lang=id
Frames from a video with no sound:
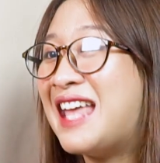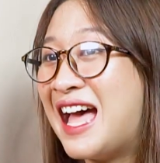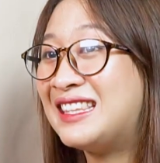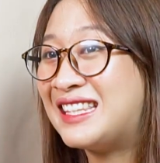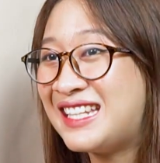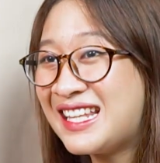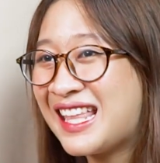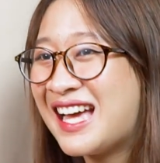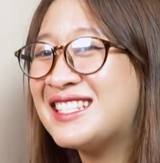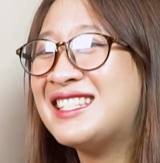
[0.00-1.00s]
Dan
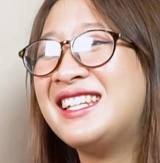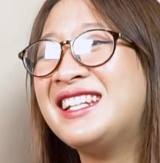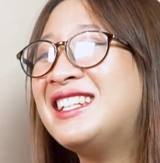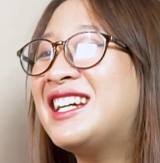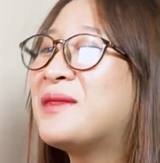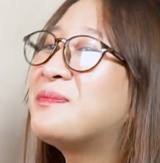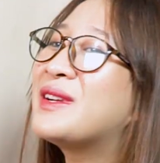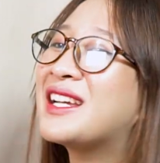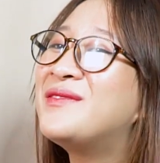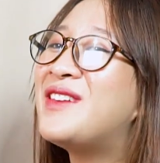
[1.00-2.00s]
ternyata seiring dengan
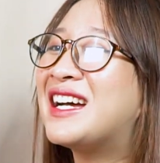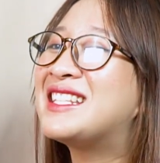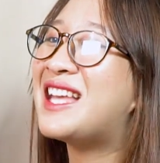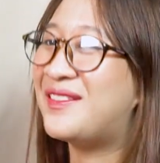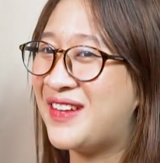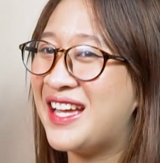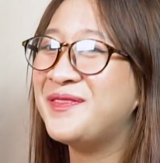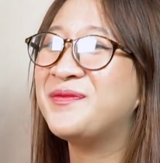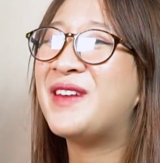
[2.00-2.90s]
perkembangan zaman,